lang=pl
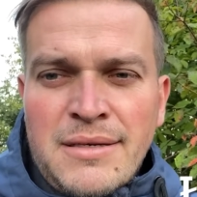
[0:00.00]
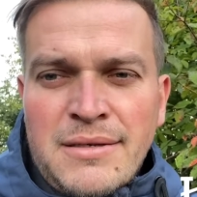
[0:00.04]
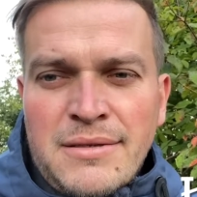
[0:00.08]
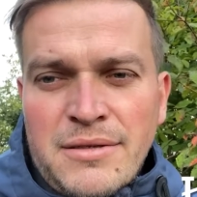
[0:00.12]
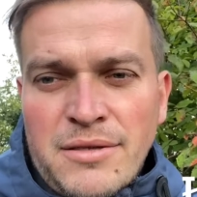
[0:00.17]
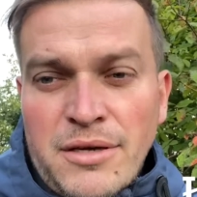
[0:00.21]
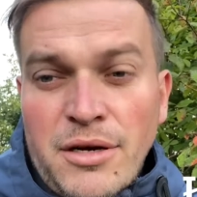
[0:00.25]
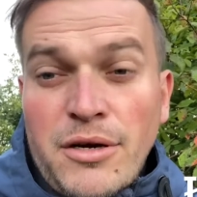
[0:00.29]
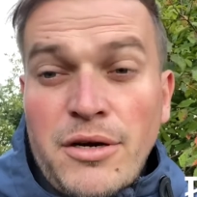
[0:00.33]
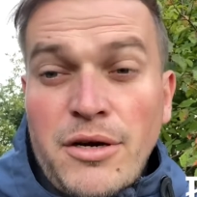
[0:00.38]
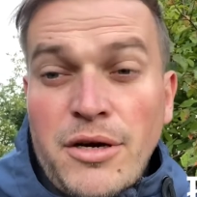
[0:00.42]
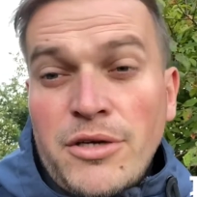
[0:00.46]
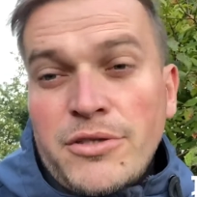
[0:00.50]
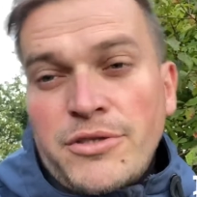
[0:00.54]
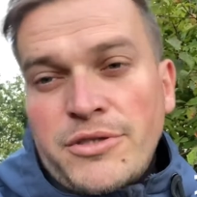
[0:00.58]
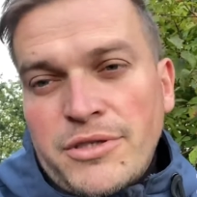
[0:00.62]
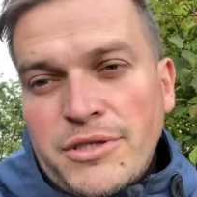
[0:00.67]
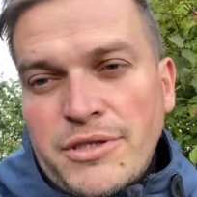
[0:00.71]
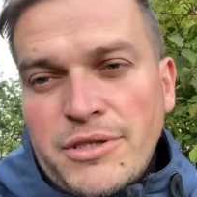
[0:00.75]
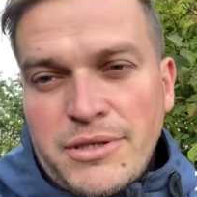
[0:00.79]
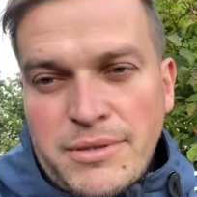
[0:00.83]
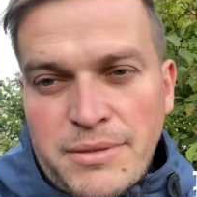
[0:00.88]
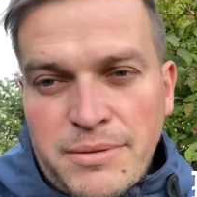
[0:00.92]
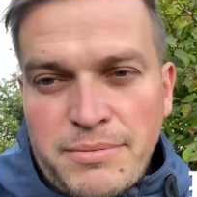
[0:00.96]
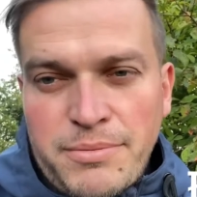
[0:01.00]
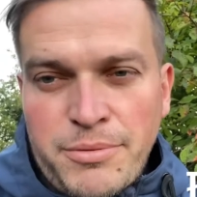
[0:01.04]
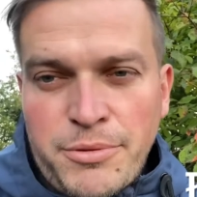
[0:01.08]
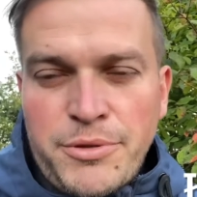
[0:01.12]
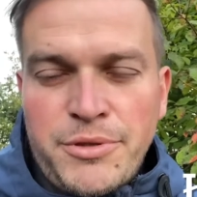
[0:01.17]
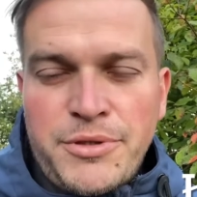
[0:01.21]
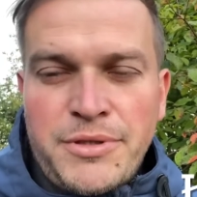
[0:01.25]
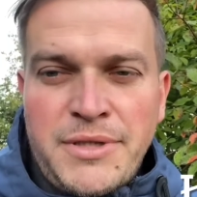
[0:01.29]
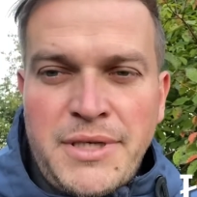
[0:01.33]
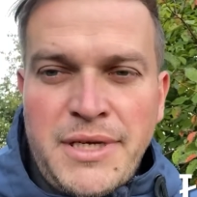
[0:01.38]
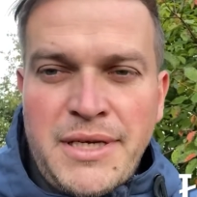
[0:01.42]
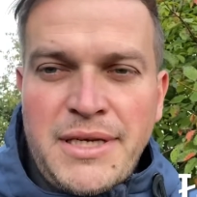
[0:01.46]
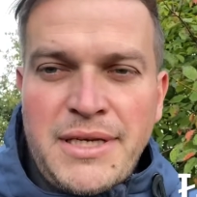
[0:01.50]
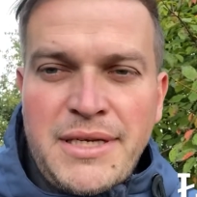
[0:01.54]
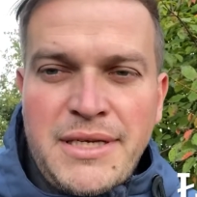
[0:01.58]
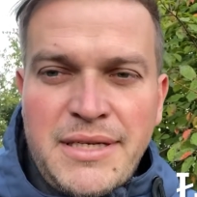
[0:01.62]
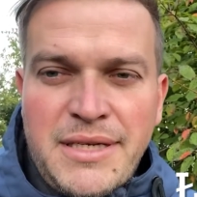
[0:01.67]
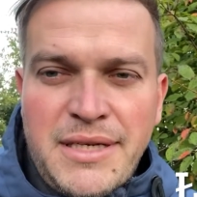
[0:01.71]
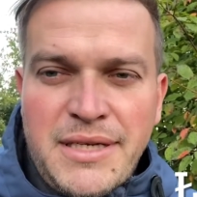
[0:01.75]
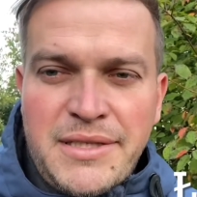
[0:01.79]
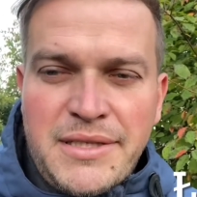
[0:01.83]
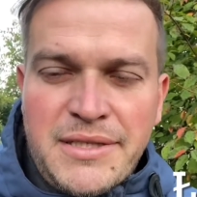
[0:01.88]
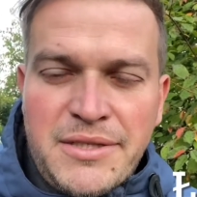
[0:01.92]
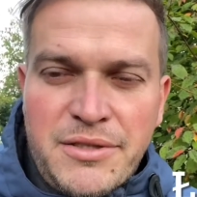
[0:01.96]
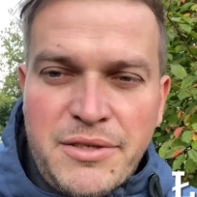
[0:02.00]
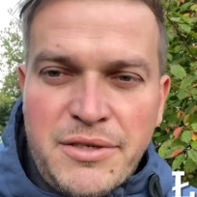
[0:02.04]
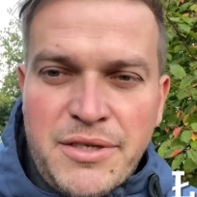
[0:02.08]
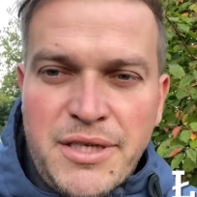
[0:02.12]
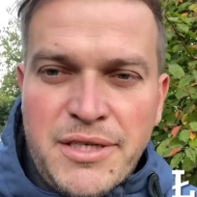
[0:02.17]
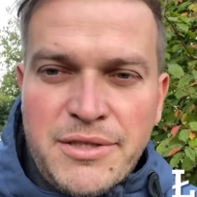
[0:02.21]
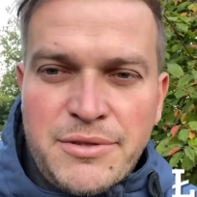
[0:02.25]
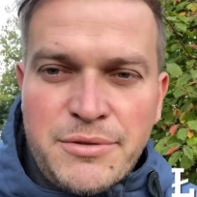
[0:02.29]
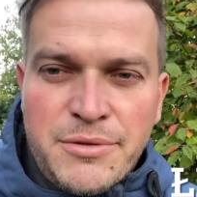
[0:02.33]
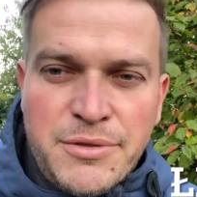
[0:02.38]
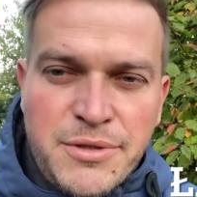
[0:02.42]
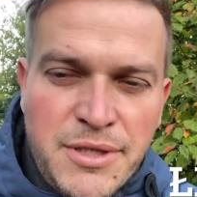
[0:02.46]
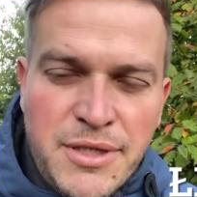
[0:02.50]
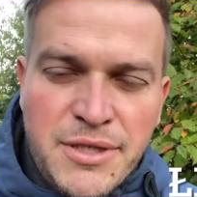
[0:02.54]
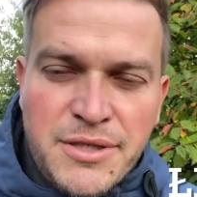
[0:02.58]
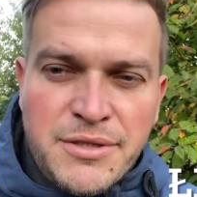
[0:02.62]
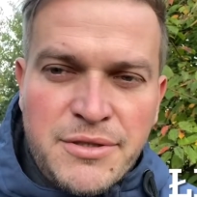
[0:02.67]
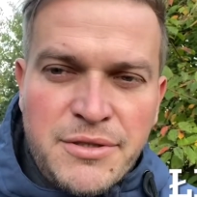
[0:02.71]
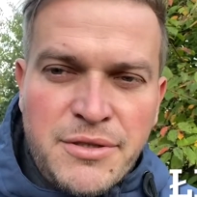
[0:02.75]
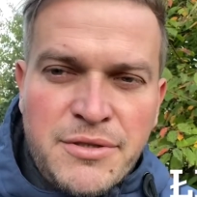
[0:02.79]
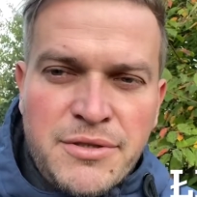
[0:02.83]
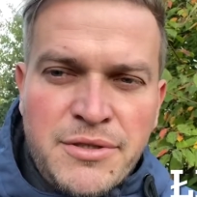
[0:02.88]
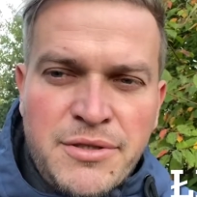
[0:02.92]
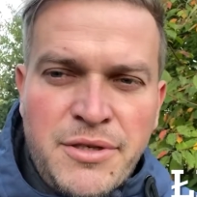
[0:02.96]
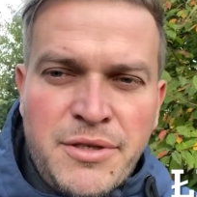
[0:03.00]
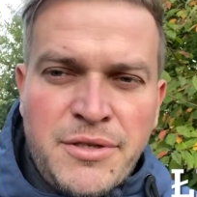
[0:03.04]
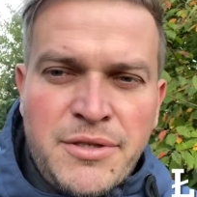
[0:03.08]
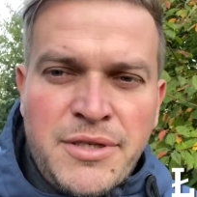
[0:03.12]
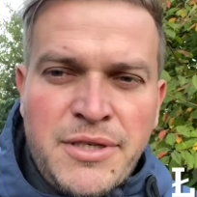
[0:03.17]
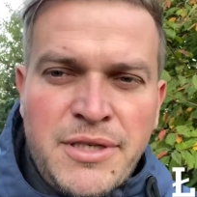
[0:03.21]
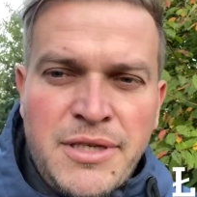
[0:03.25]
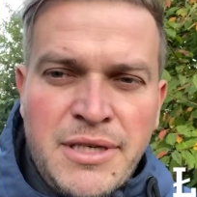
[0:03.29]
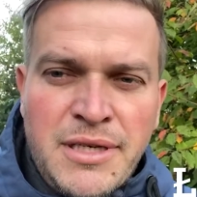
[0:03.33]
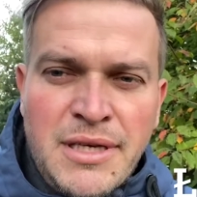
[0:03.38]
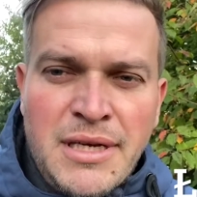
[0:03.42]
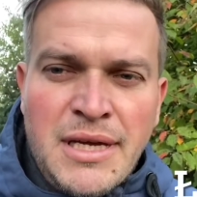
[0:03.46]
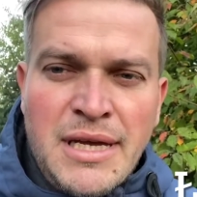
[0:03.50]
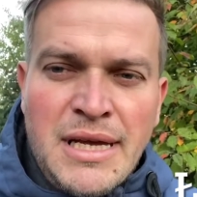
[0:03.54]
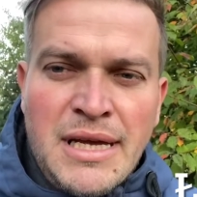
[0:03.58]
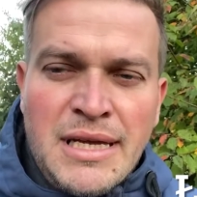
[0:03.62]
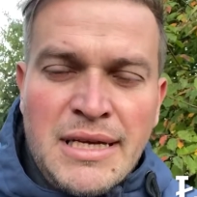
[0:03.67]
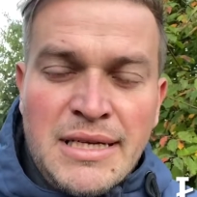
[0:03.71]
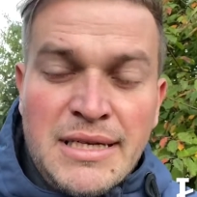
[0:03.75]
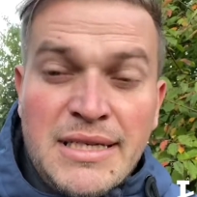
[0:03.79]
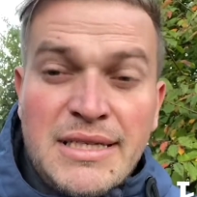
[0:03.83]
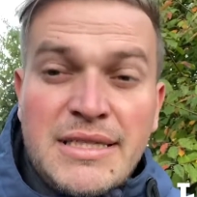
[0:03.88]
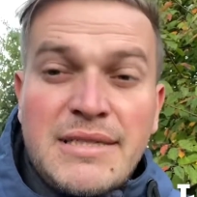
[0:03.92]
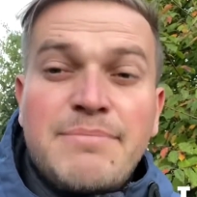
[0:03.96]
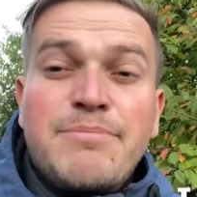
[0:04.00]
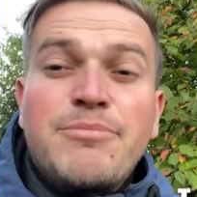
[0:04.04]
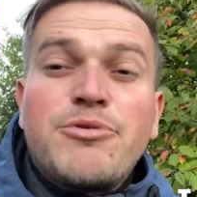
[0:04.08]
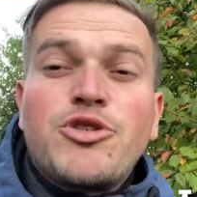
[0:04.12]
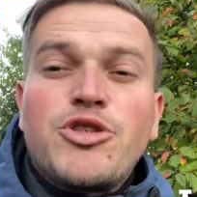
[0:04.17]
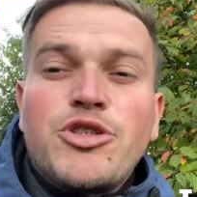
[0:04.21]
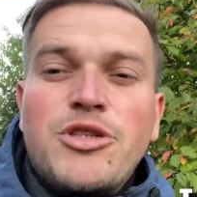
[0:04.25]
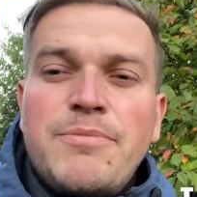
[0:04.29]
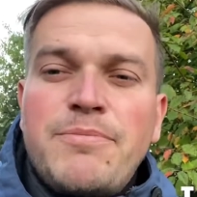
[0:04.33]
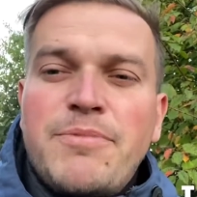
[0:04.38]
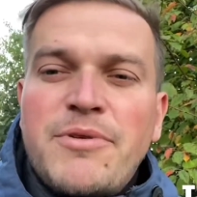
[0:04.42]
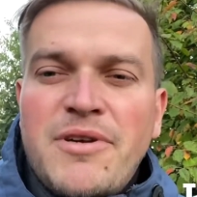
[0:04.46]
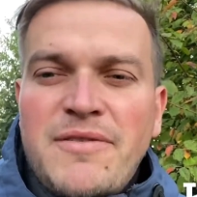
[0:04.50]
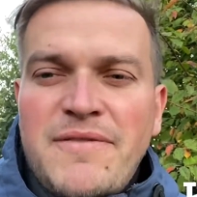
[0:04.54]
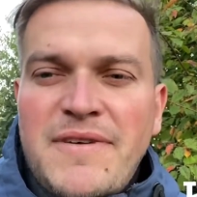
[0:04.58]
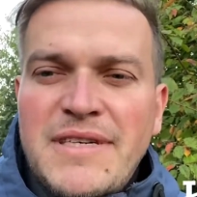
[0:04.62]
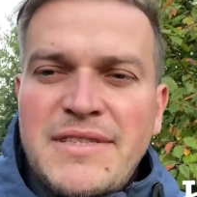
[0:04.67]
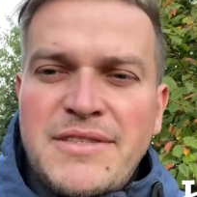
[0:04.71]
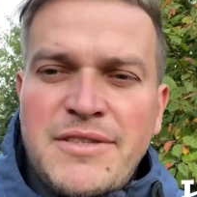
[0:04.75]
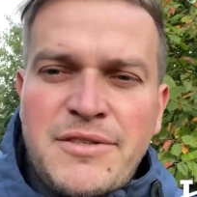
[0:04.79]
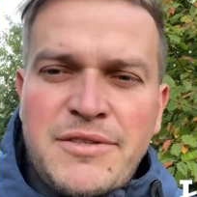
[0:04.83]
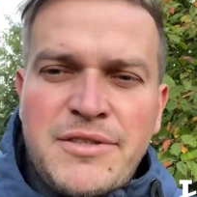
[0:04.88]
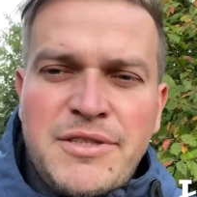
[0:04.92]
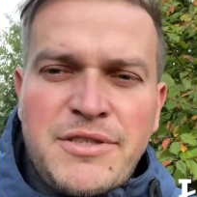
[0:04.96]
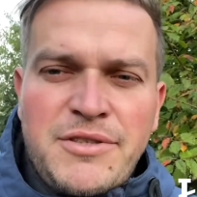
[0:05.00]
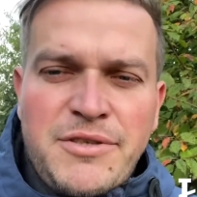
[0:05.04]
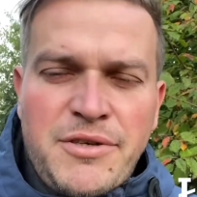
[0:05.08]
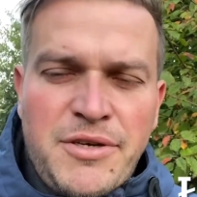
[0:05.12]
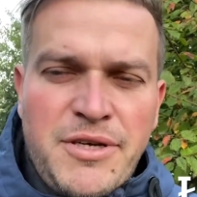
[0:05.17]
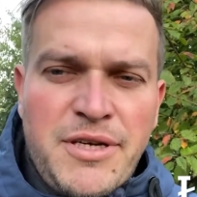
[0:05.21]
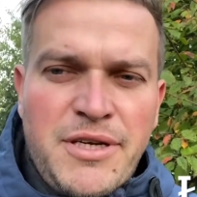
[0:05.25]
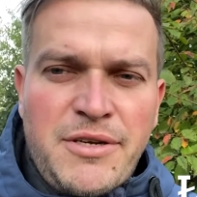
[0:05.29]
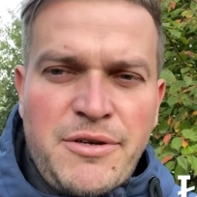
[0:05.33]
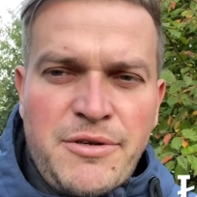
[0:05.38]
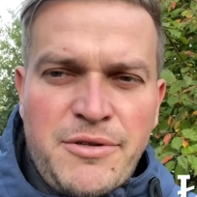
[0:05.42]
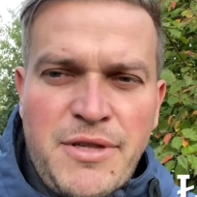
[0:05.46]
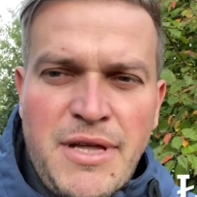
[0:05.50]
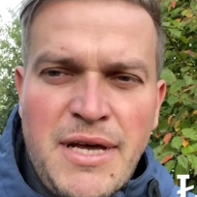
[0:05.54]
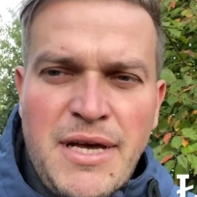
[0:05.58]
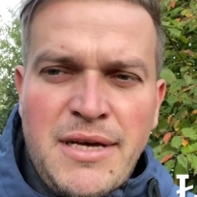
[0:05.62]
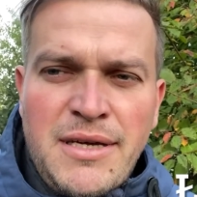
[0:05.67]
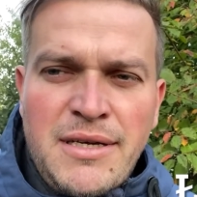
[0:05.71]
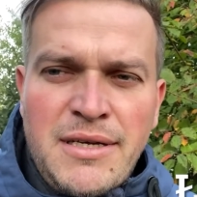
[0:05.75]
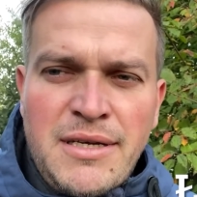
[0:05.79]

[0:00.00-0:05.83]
No, choć później, kiedy to Jezus jest sądzony, jest przyprowadzony do Heroda,